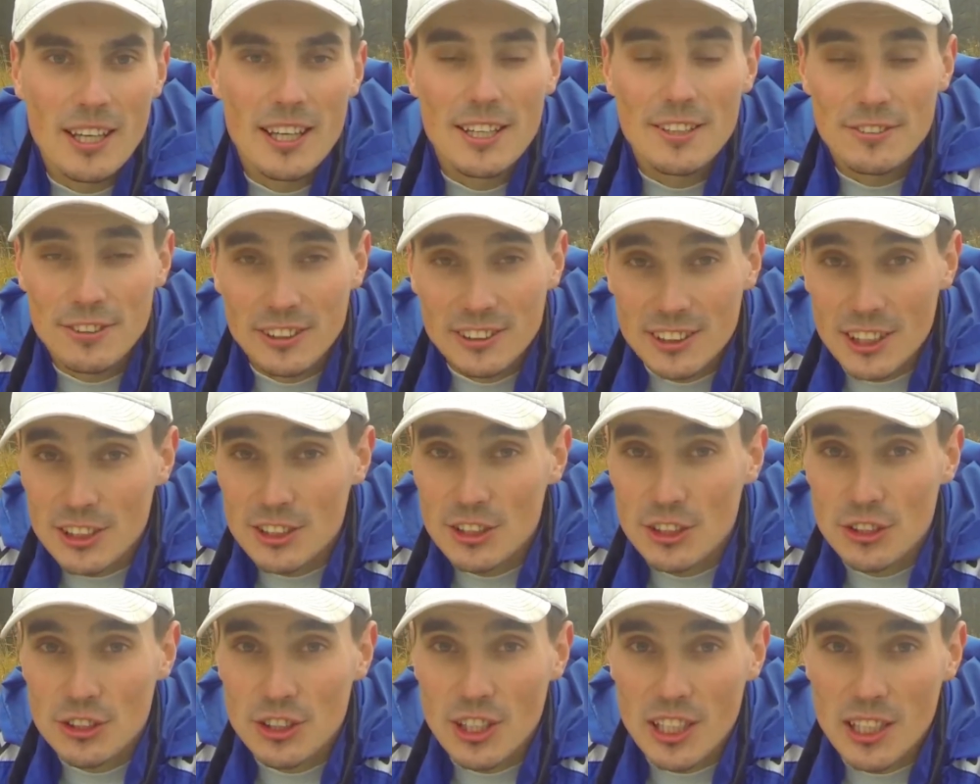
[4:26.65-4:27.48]

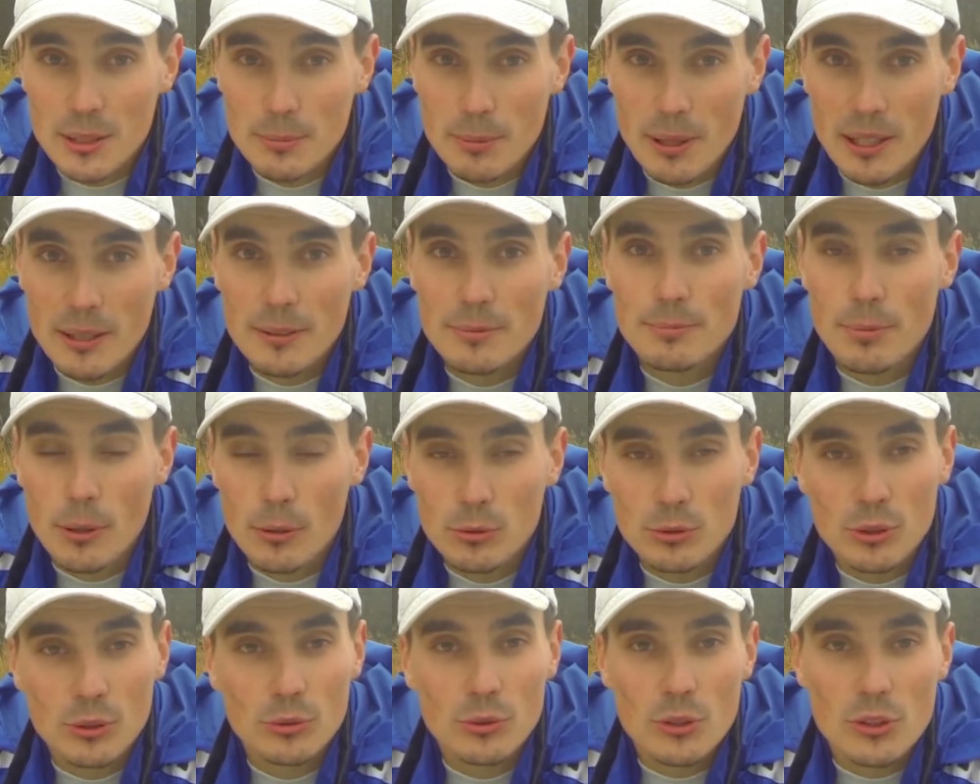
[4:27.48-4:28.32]
Fantastyczna ryba.
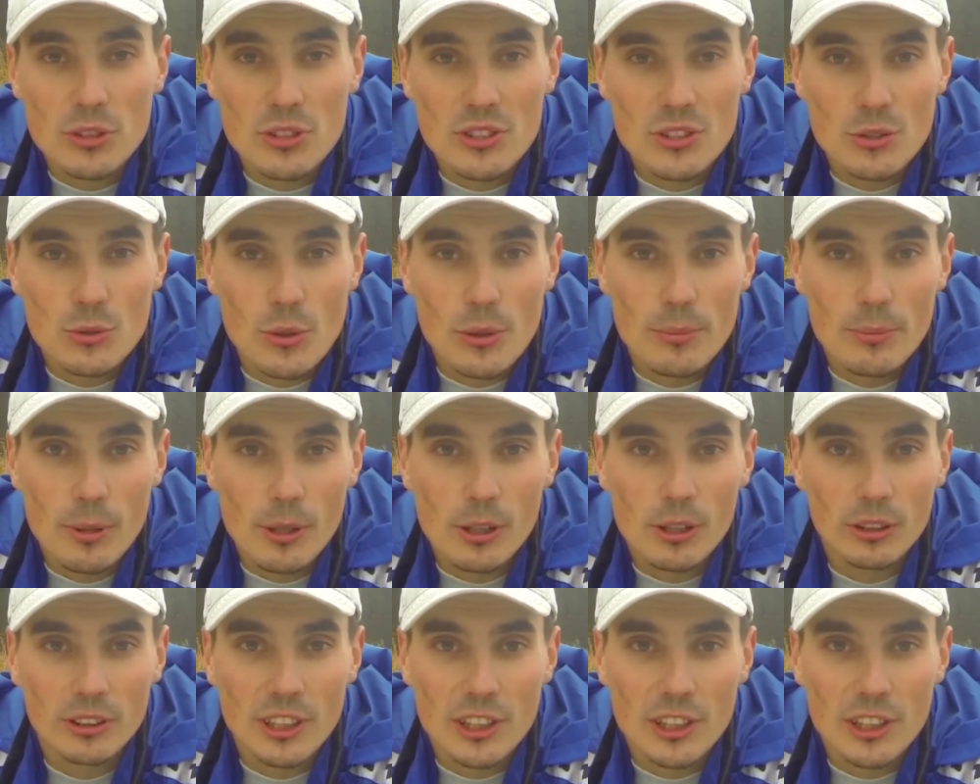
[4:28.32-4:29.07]
Połknął dosyć głęboko.